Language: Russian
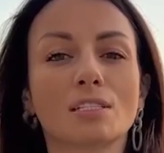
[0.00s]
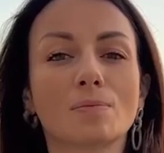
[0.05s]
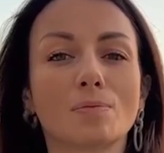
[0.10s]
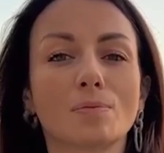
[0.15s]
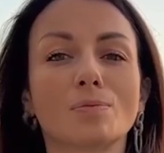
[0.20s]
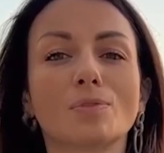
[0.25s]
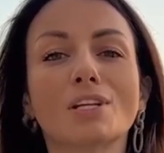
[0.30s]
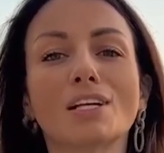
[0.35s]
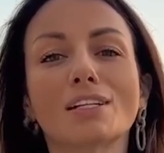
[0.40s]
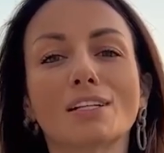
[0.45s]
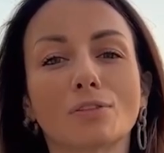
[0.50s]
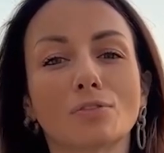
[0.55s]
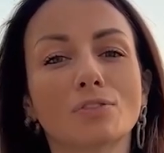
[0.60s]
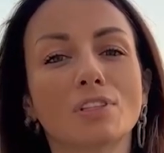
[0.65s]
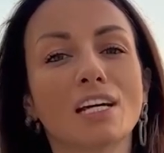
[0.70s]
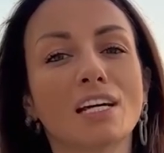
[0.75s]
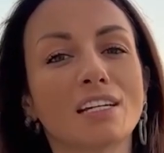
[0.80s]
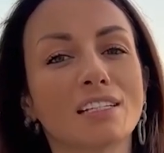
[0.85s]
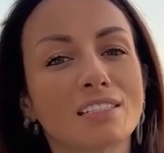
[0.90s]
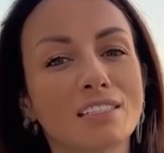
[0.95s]
запоминала,
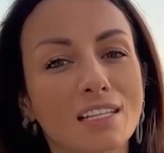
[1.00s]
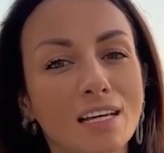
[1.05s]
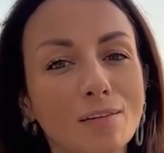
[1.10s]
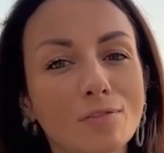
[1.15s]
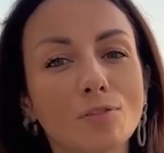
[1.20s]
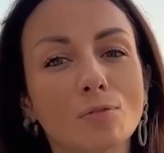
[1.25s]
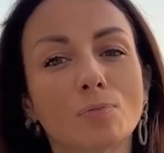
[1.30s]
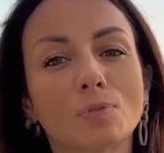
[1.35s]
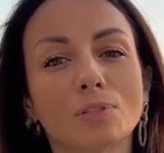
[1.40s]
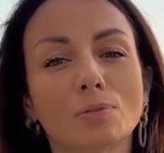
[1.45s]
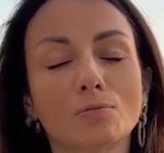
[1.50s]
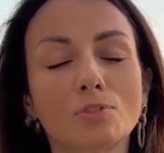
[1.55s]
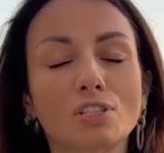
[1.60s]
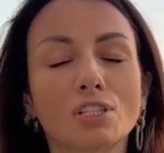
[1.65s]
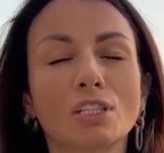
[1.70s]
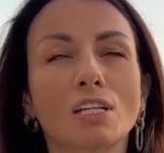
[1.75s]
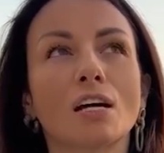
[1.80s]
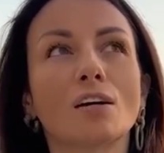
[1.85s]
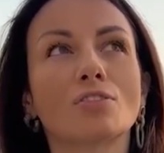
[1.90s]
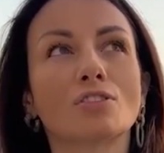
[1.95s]
куда я их ставлю, потому
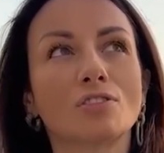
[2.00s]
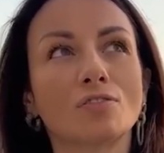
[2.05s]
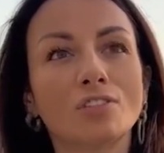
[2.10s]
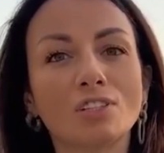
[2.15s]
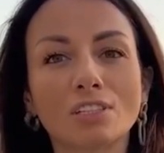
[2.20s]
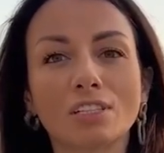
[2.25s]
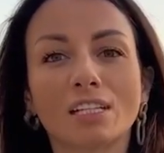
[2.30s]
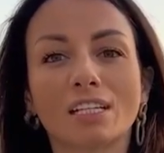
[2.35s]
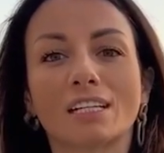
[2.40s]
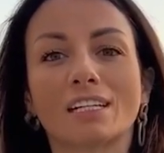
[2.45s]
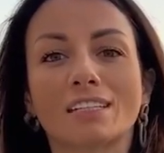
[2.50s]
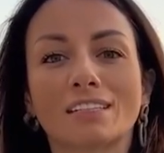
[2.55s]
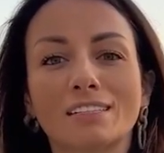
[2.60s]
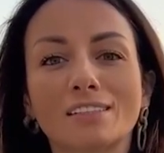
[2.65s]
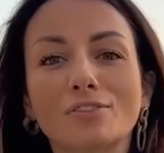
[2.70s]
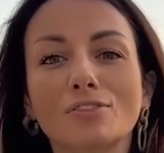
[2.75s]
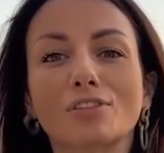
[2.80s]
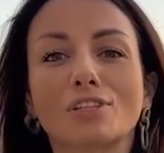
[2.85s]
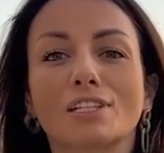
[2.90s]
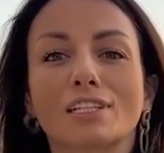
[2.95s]
что я уже видела
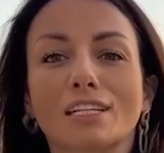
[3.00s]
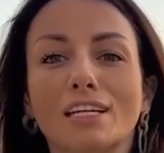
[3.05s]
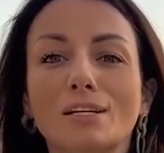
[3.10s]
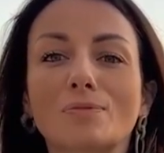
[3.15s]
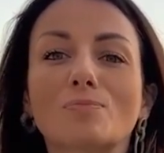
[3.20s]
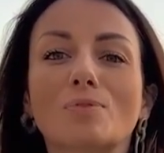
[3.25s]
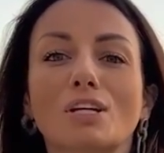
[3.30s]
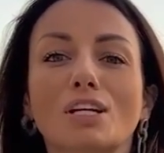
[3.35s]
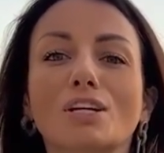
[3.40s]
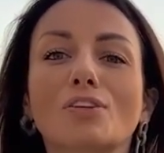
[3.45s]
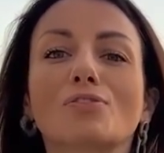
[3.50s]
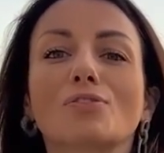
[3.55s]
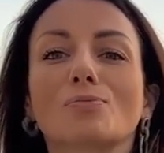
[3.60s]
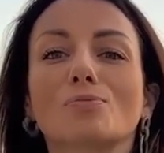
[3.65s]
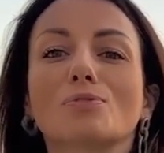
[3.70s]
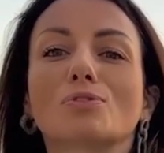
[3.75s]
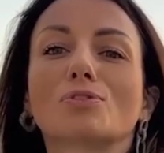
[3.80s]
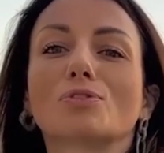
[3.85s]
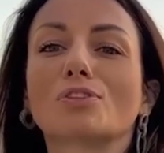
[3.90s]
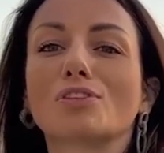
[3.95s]
картинку, как я их приеду и
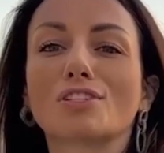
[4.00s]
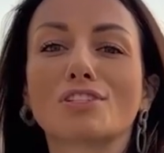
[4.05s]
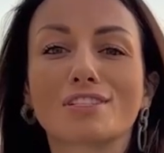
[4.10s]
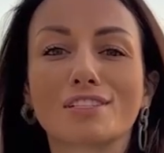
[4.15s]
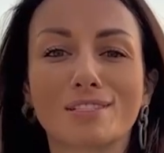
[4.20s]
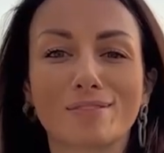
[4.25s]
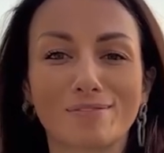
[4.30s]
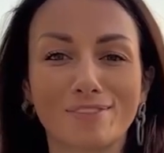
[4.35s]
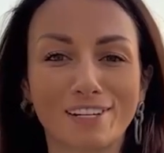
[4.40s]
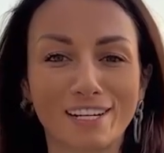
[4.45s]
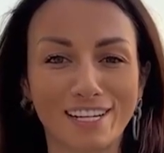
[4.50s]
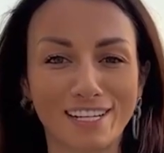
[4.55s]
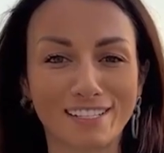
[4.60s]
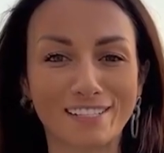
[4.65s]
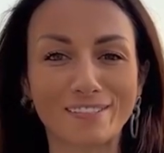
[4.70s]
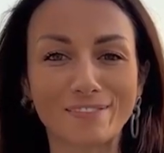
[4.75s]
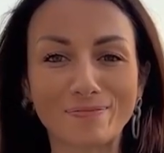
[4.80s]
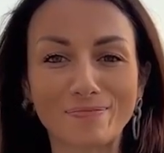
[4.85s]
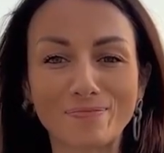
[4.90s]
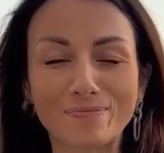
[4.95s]
буду точно забирать.
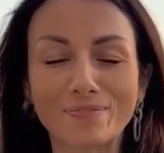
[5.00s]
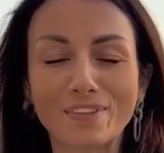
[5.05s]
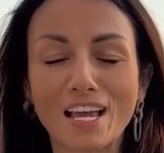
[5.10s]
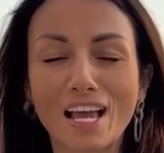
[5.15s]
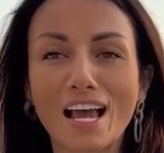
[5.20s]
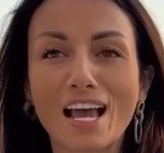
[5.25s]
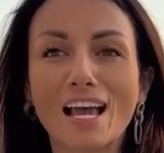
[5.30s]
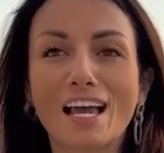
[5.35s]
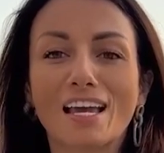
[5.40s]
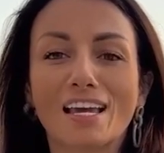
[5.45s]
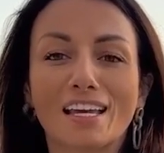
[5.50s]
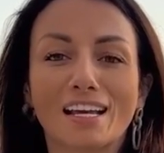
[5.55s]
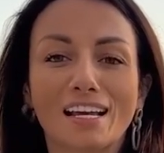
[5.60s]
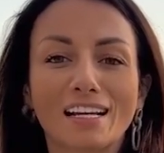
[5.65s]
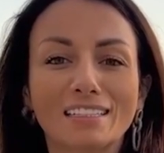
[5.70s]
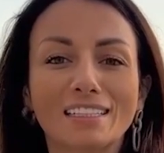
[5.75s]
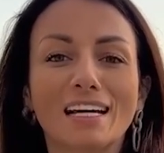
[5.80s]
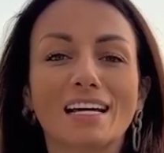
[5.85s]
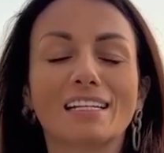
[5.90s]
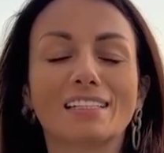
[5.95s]
И
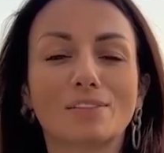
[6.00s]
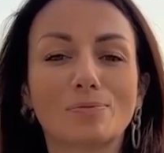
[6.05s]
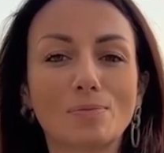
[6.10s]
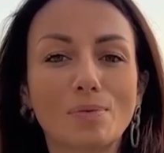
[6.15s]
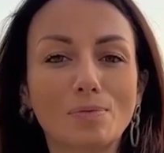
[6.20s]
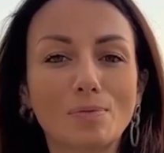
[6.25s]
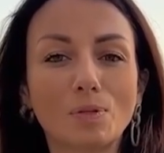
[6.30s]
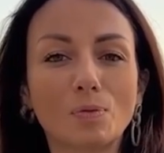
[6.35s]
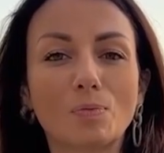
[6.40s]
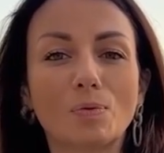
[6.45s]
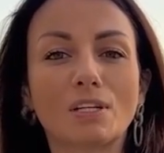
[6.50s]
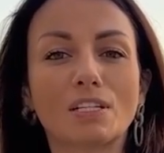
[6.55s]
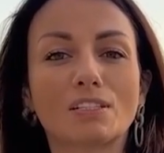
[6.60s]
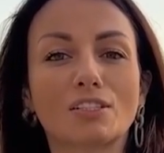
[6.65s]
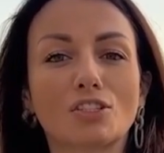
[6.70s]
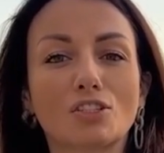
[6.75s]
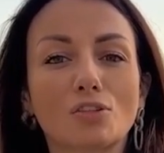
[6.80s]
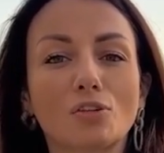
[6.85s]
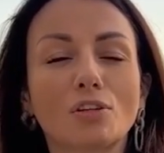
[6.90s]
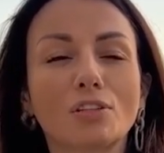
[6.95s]
когда этот момент
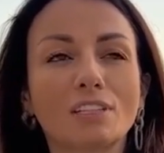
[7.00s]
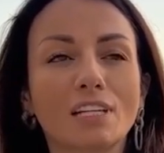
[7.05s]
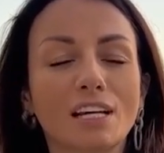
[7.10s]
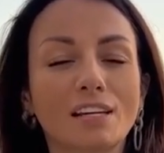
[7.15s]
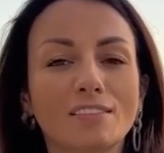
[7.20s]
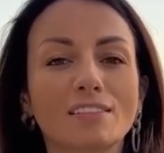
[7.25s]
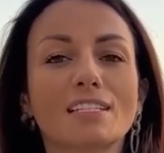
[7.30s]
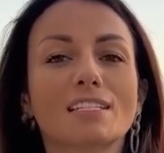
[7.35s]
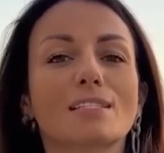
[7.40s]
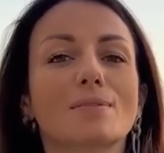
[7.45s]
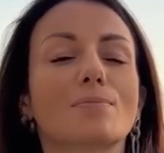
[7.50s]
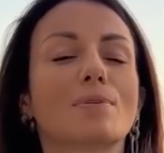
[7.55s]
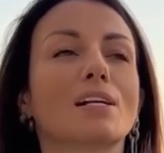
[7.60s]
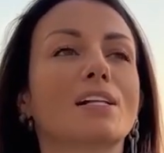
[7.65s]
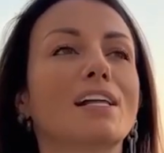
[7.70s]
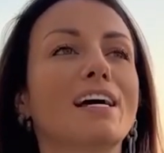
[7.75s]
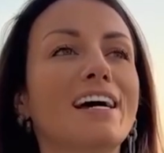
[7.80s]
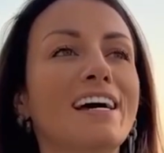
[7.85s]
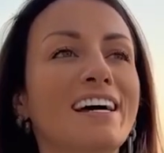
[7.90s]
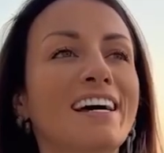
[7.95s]
произошел, я все
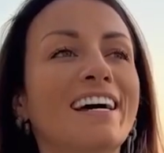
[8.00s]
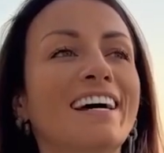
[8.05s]
собрала,